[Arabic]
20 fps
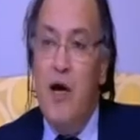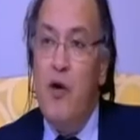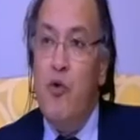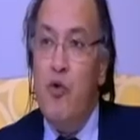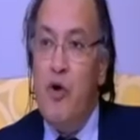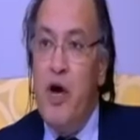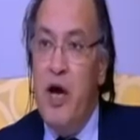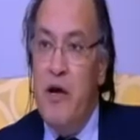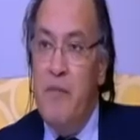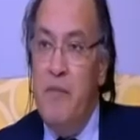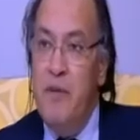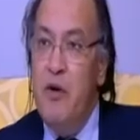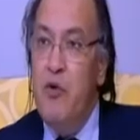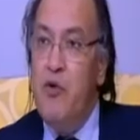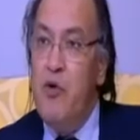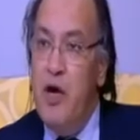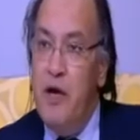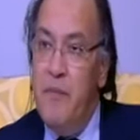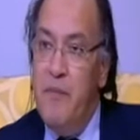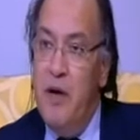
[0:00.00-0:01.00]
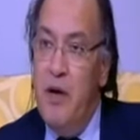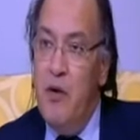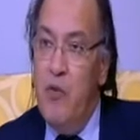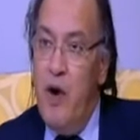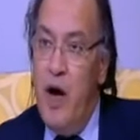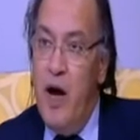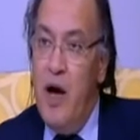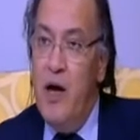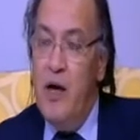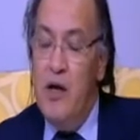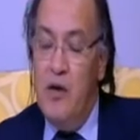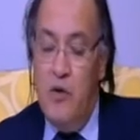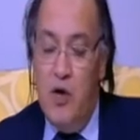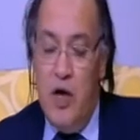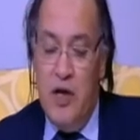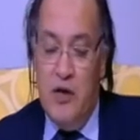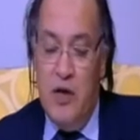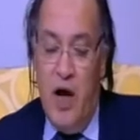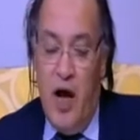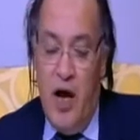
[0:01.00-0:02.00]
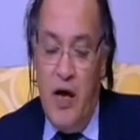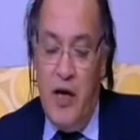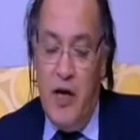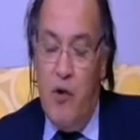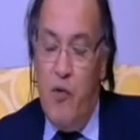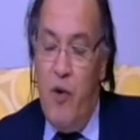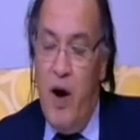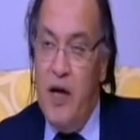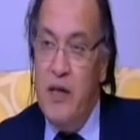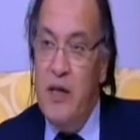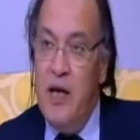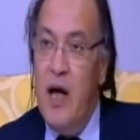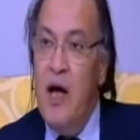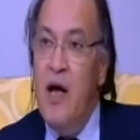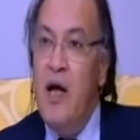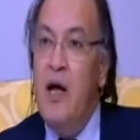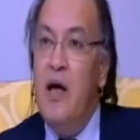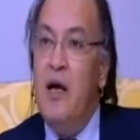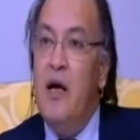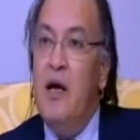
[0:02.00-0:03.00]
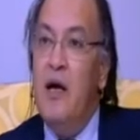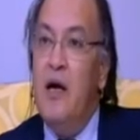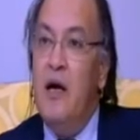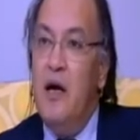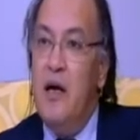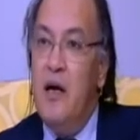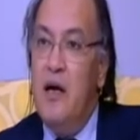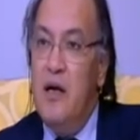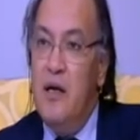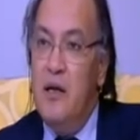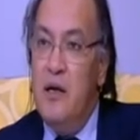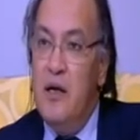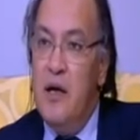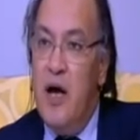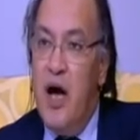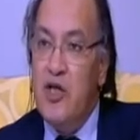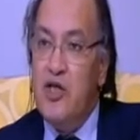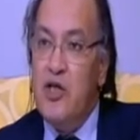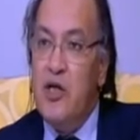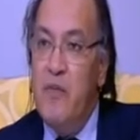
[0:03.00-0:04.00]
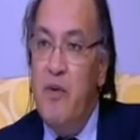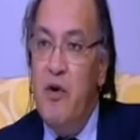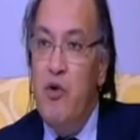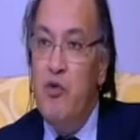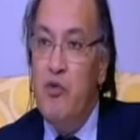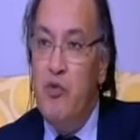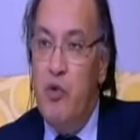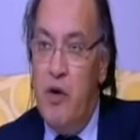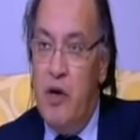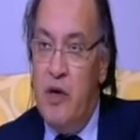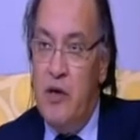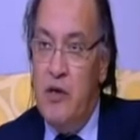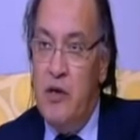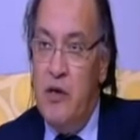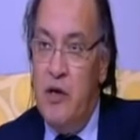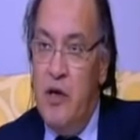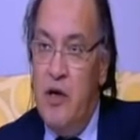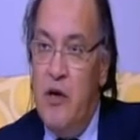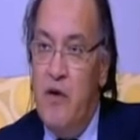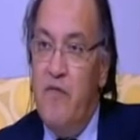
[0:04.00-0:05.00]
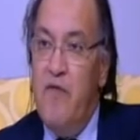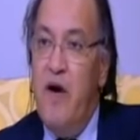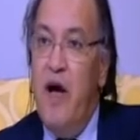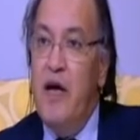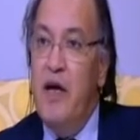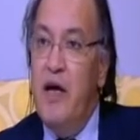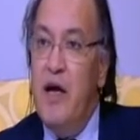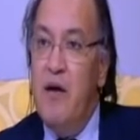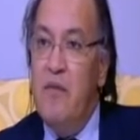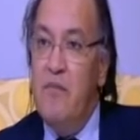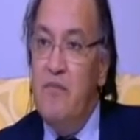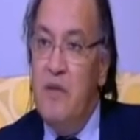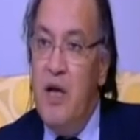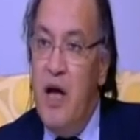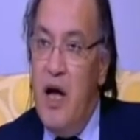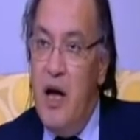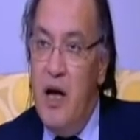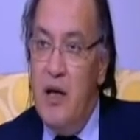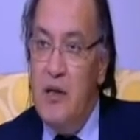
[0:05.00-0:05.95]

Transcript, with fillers: لوكيربي لوكيربي الضحيه الواحده 10 مليون دولار فاحنا ده